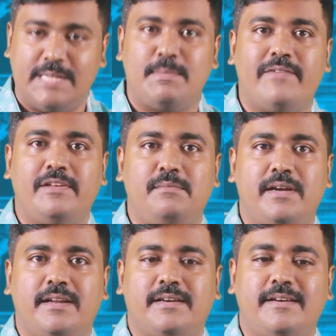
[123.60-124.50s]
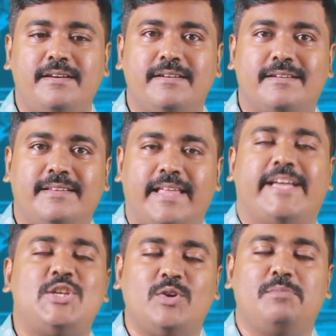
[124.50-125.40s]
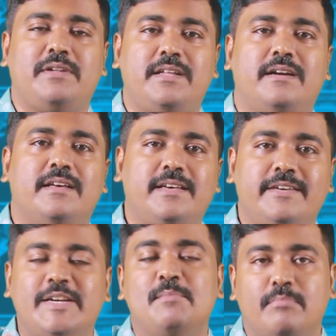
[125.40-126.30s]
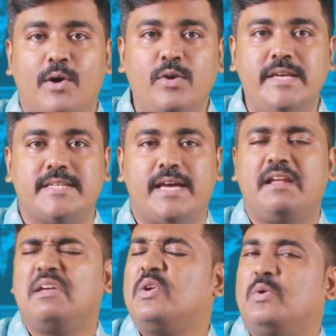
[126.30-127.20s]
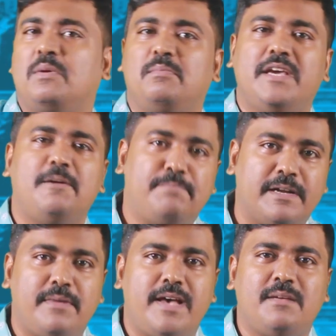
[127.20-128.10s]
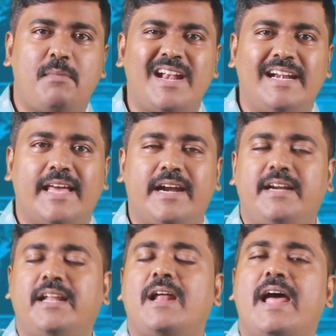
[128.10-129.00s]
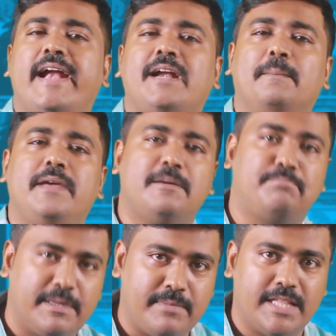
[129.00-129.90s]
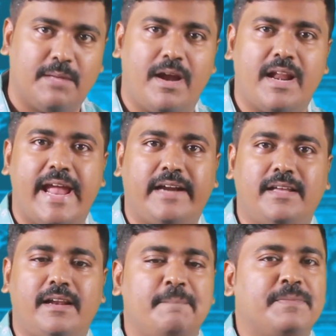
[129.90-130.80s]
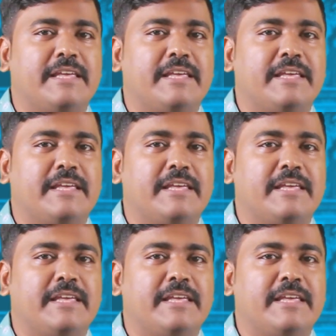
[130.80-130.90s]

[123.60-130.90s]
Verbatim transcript: சினிமா விரும்பிகளுக்கு நகைச்சுவை பிரியர்களுக்கு இவர் மௌலி சார் ஒரு மிக பிரமாதமான டேரக்டர் அண்ட் மிக பிரமாதமான ஆக்டர்